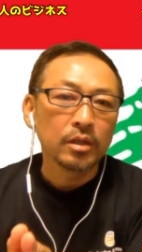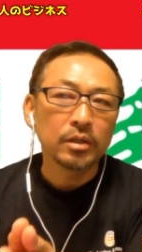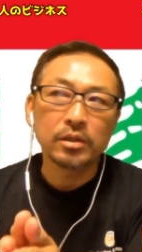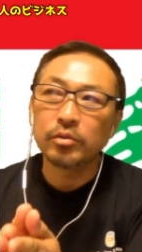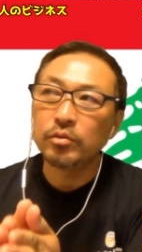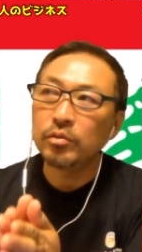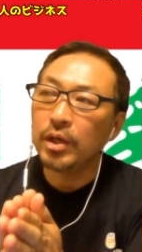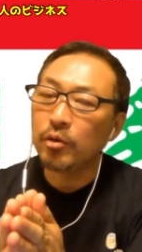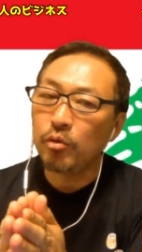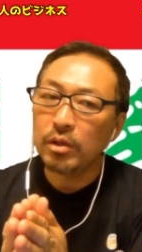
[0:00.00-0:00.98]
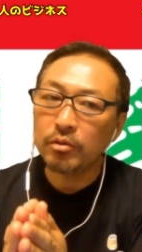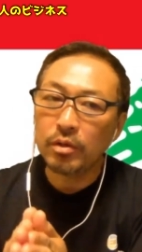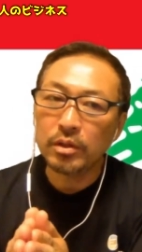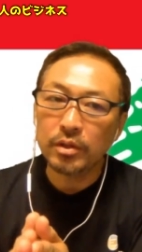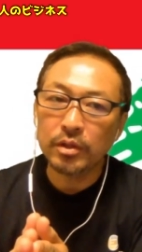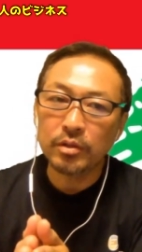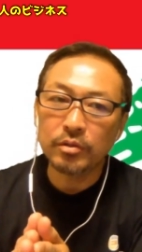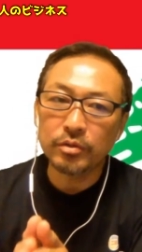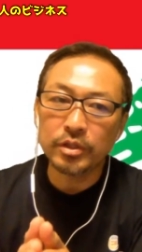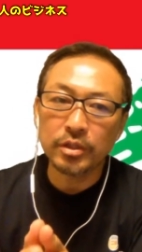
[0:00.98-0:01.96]
で、その
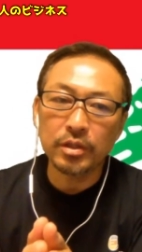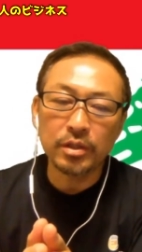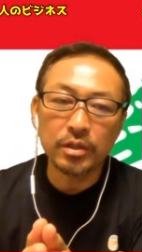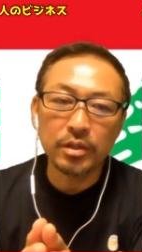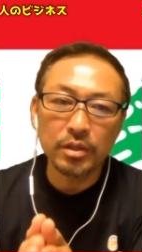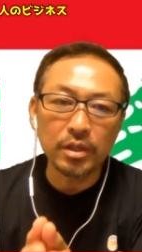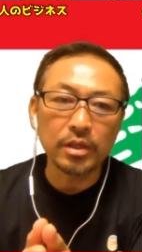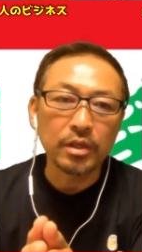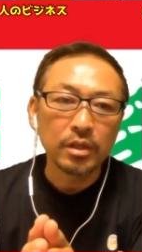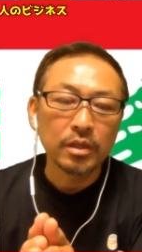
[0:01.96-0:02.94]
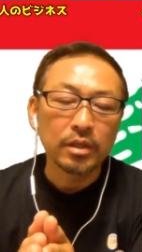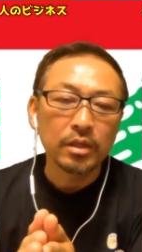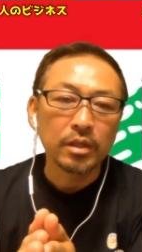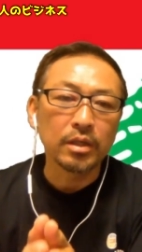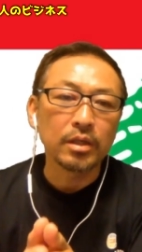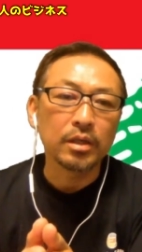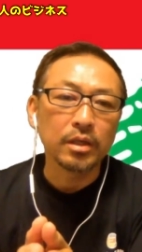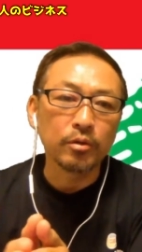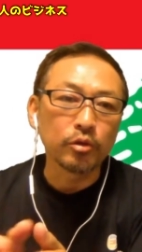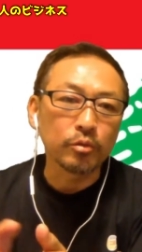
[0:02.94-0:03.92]
エコアトランティックシティに、えー、
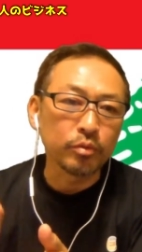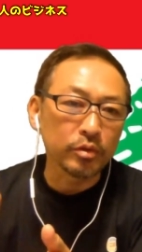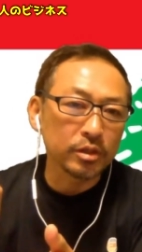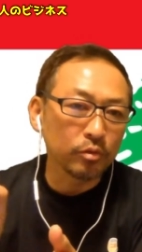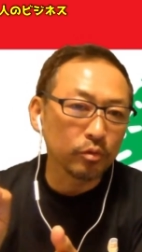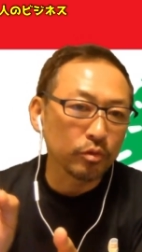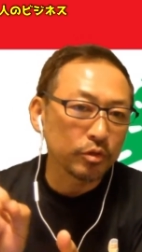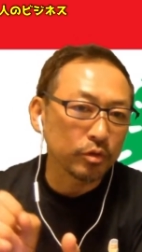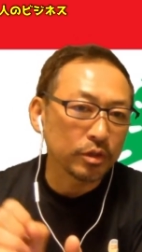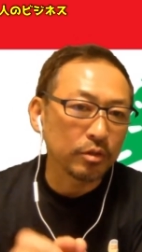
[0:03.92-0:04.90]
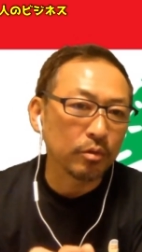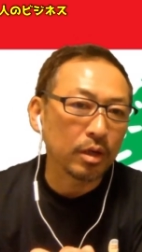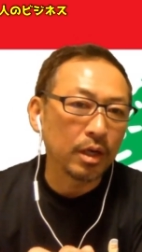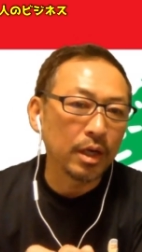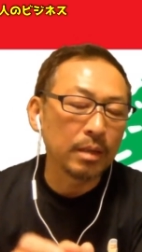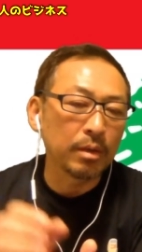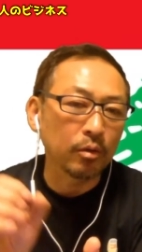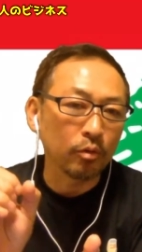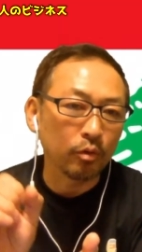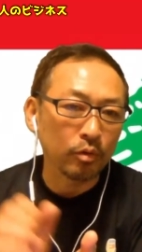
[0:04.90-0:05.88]
いろいろとプロジェクト投資をしているのが
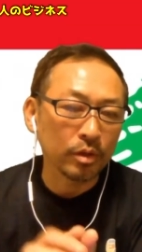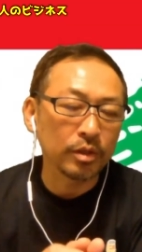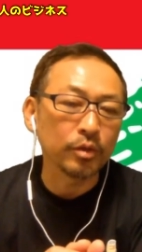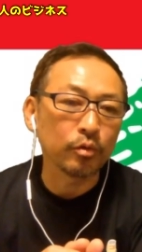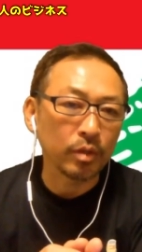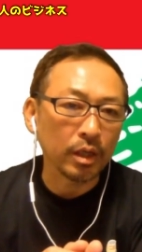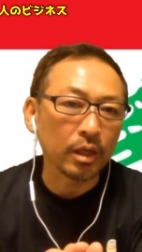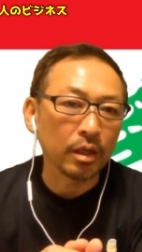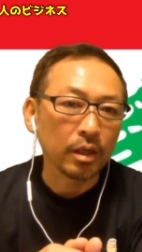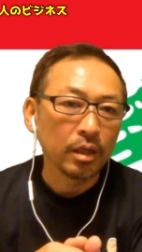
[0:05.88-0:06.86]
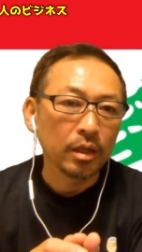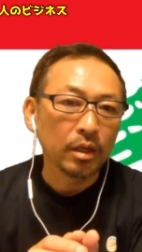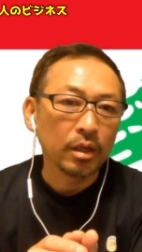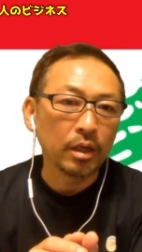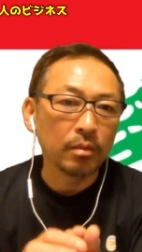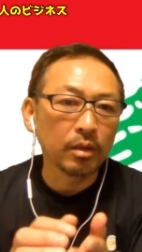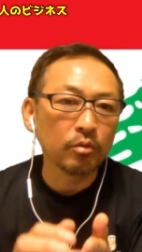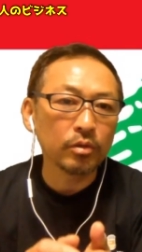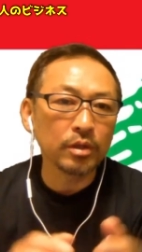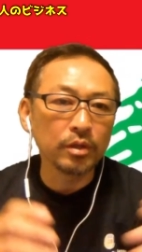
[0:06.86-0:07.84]
レバノンの企業で、レバノン
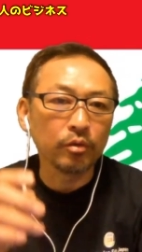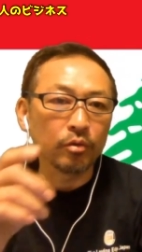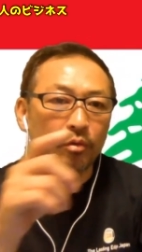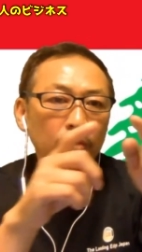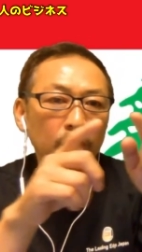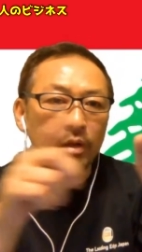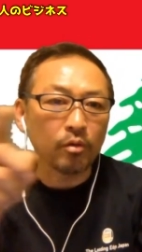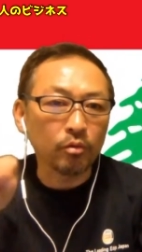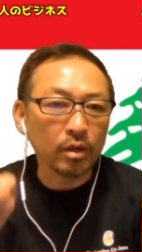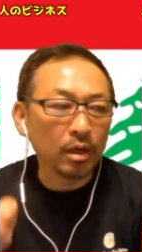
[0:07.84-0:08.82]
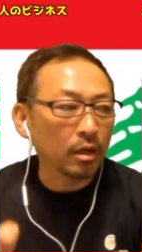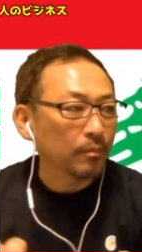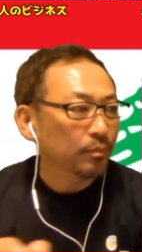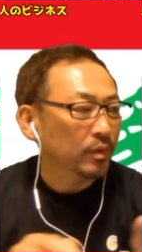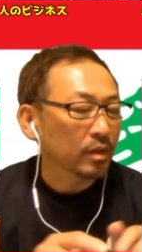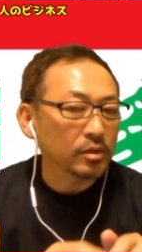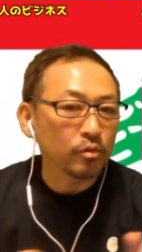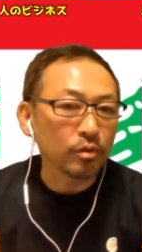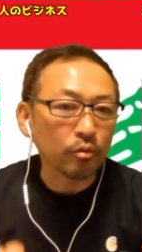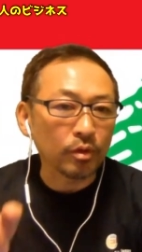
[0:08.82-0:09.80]
企業のなんかこんなす
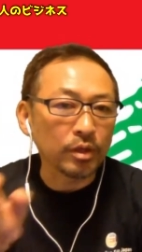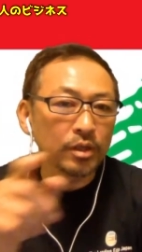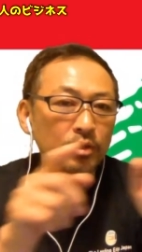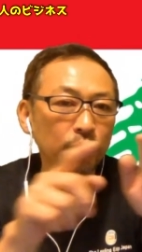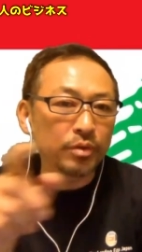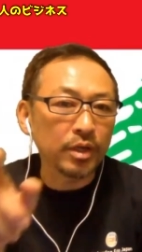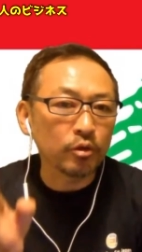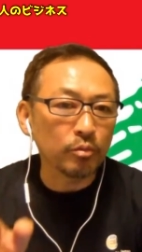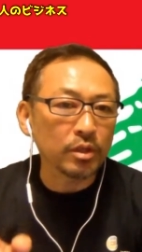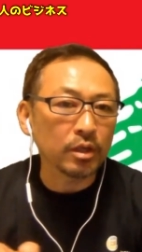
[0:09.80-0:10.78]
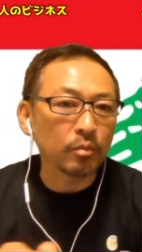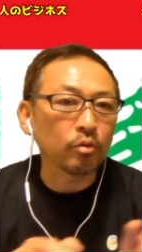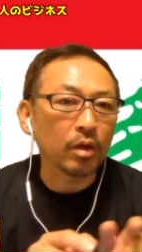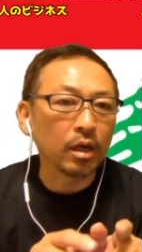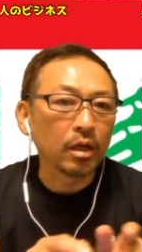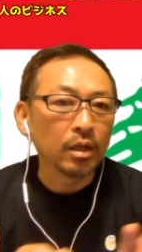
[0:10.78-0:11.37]
ごいこの銀のプレートみたいなものが